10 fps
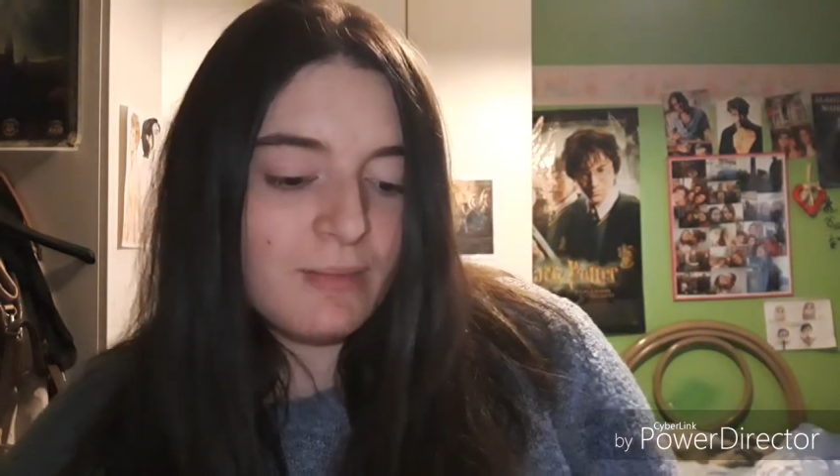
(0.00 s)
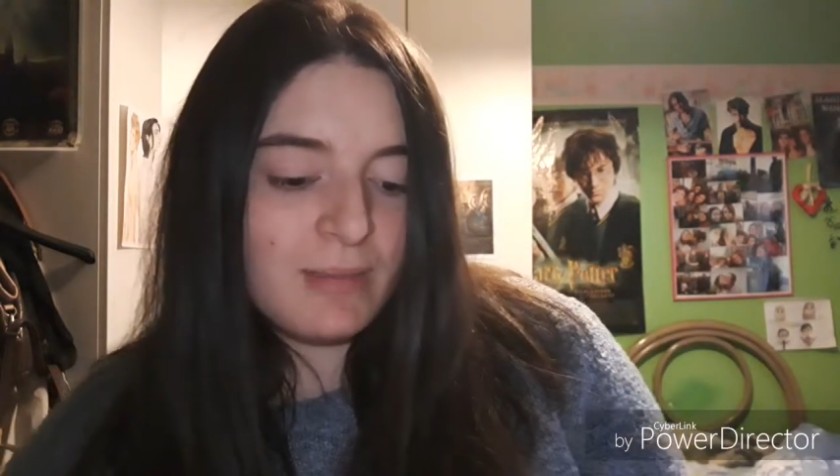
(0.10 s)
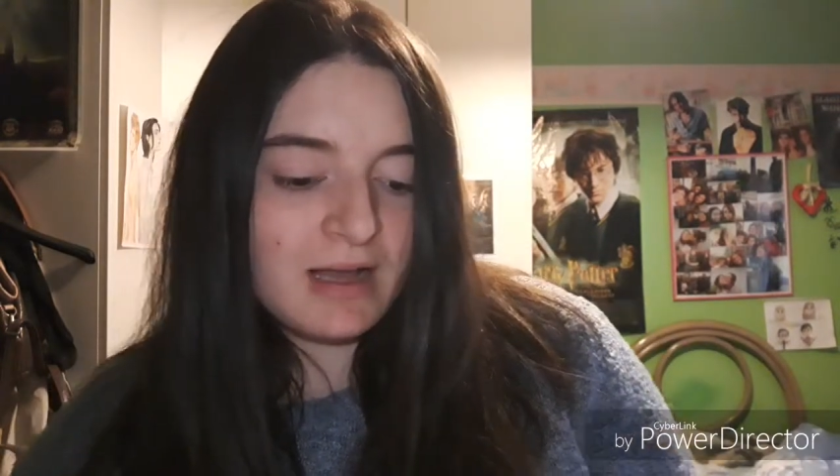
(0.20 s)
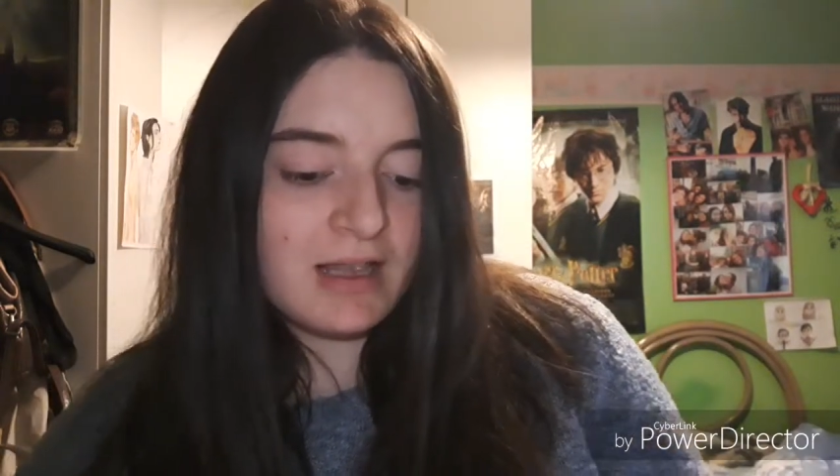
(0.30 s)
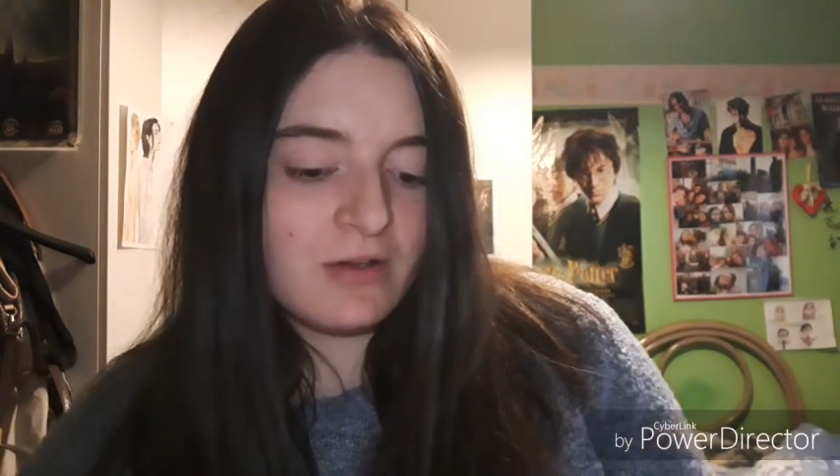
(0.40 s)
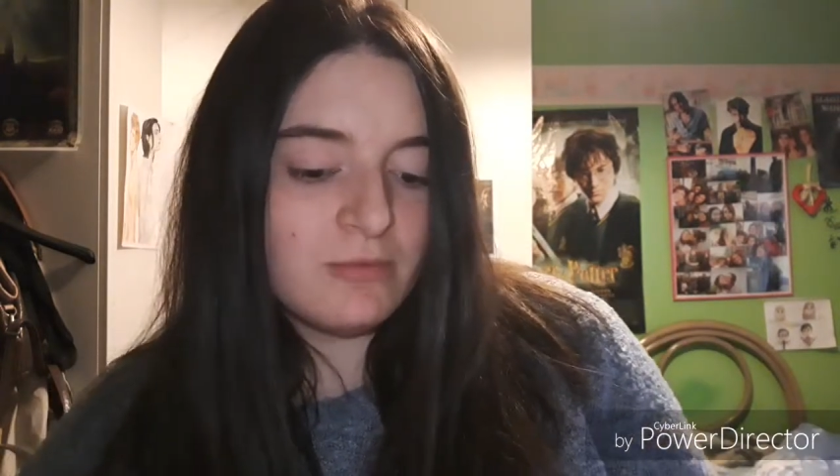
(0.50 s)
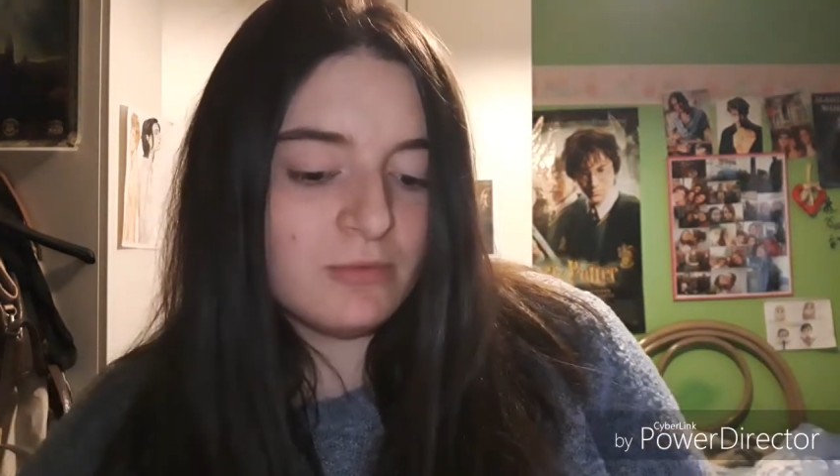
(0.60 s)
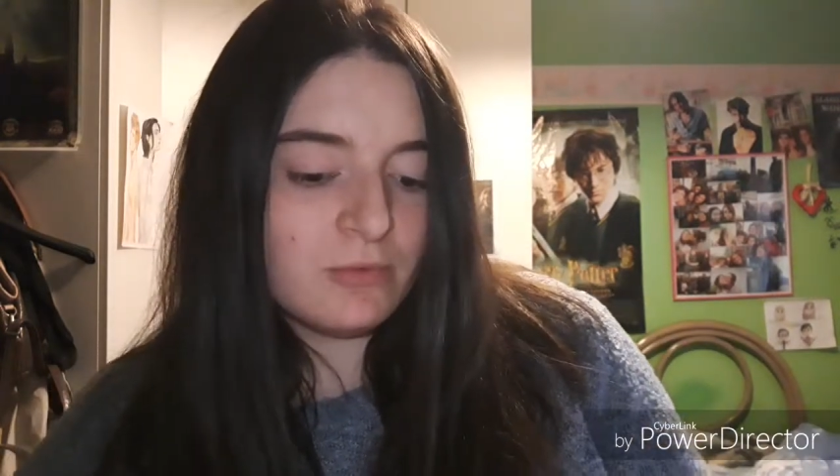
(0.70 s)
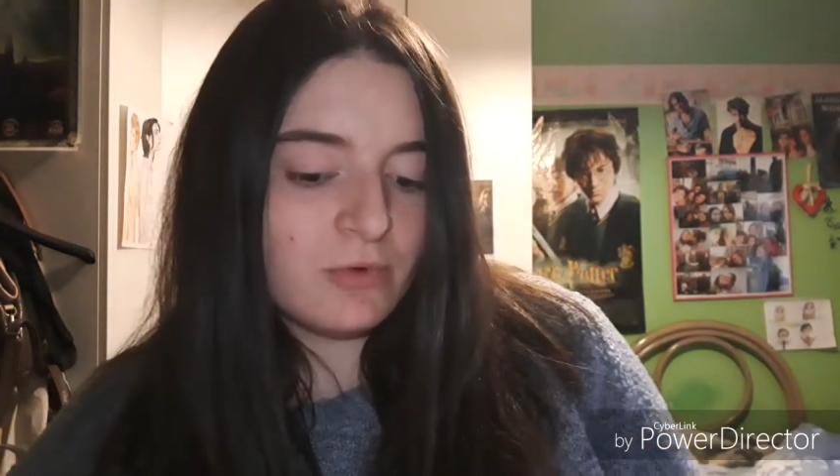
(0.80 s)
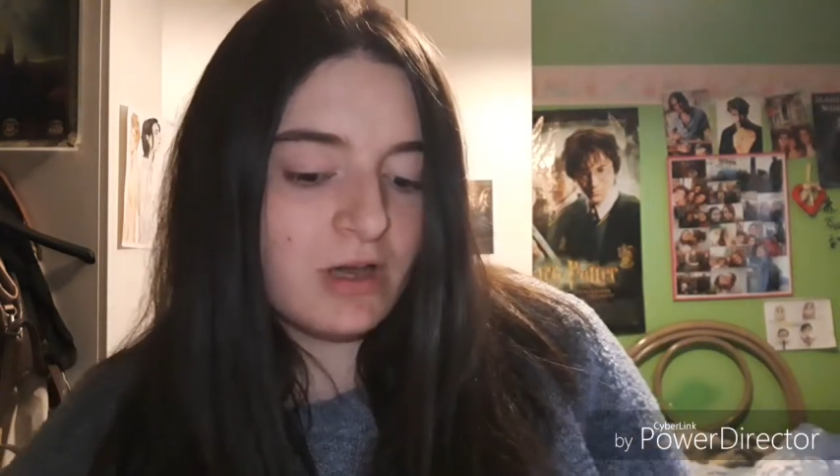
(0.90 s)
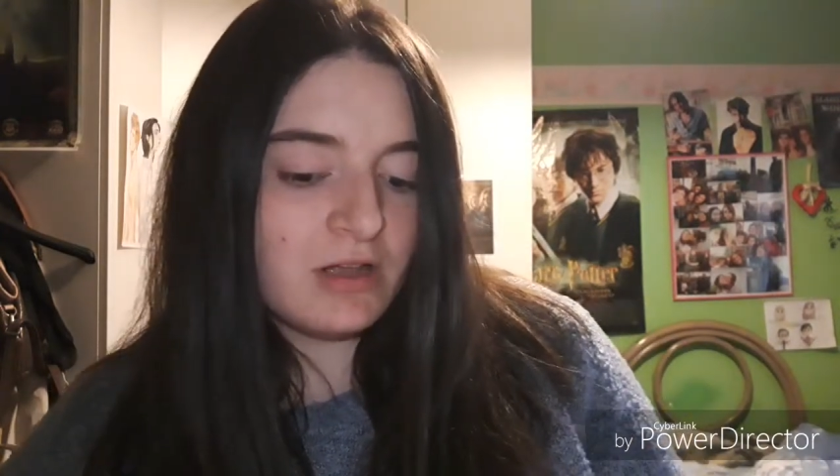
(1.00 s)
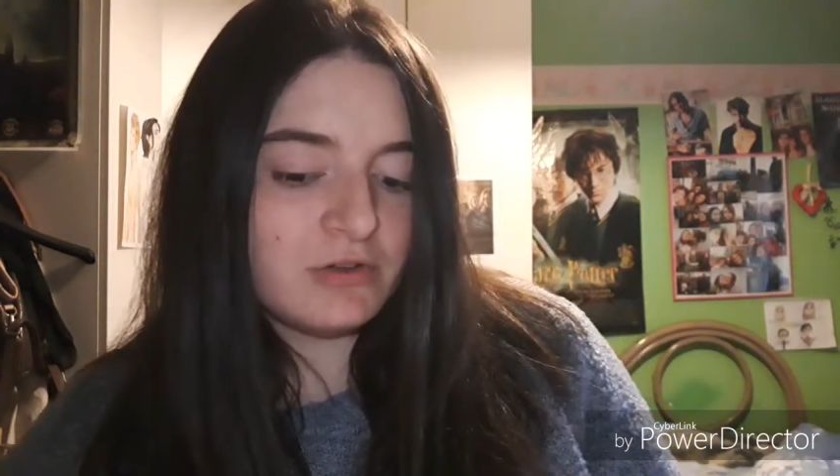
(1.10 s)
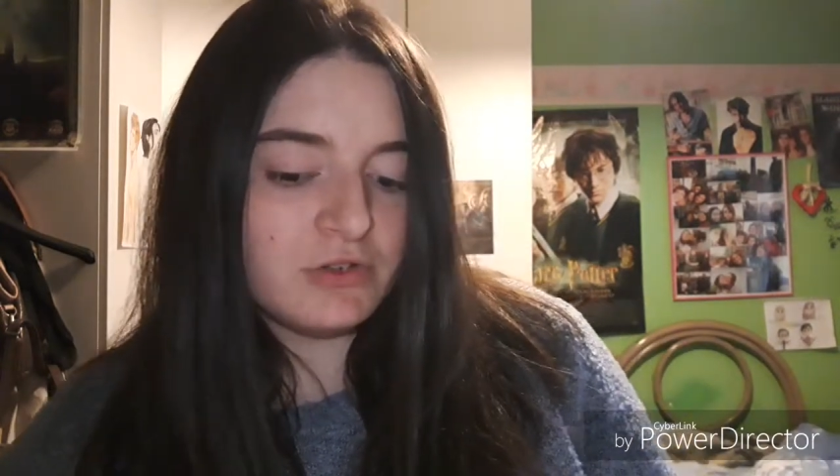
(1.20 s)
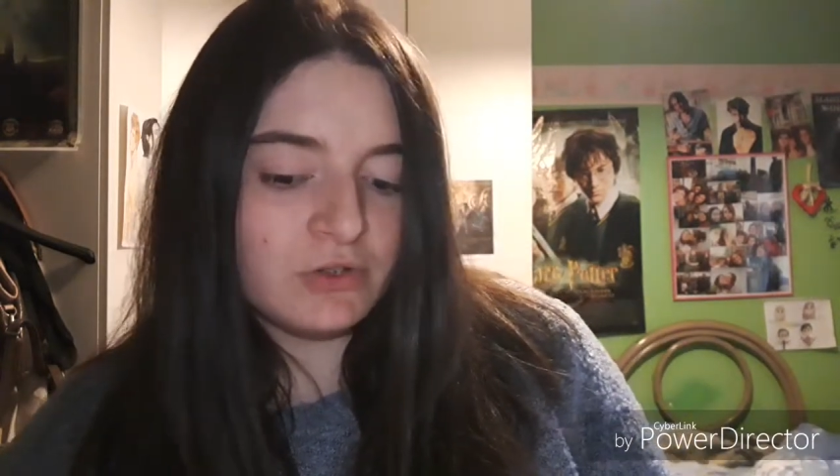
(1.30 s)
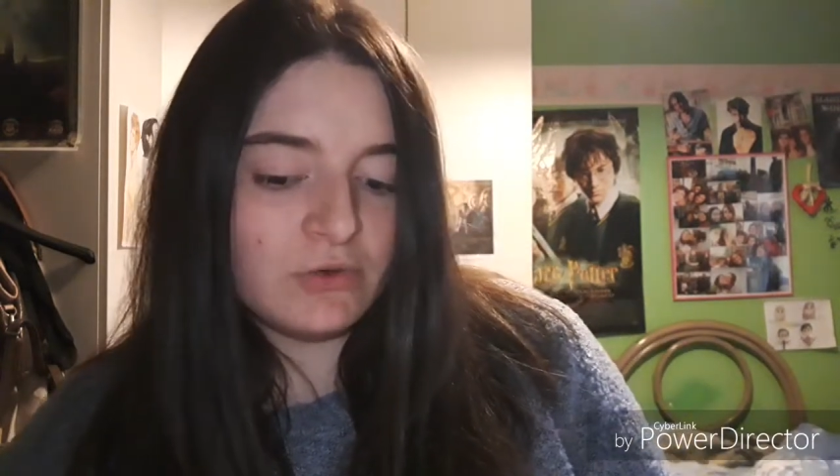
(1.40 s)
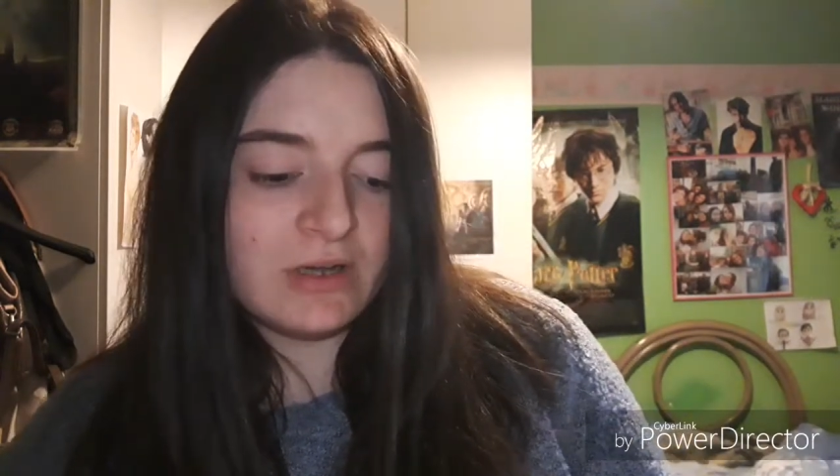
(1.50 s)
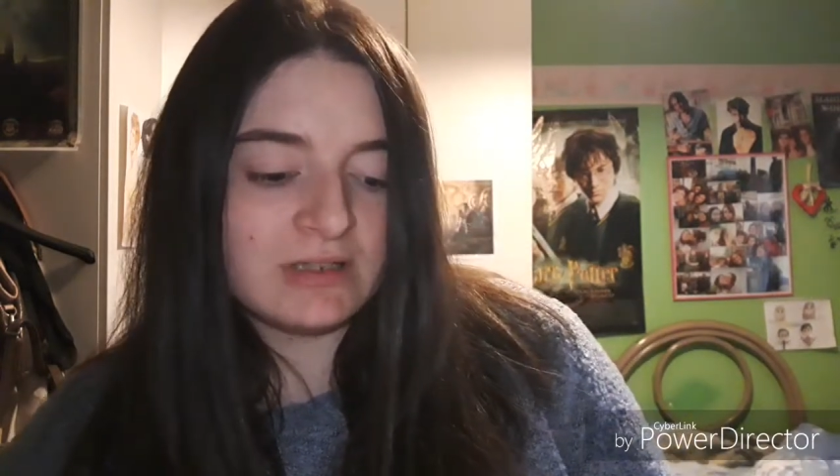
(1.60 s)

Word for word: ma che comunque è riuscito a,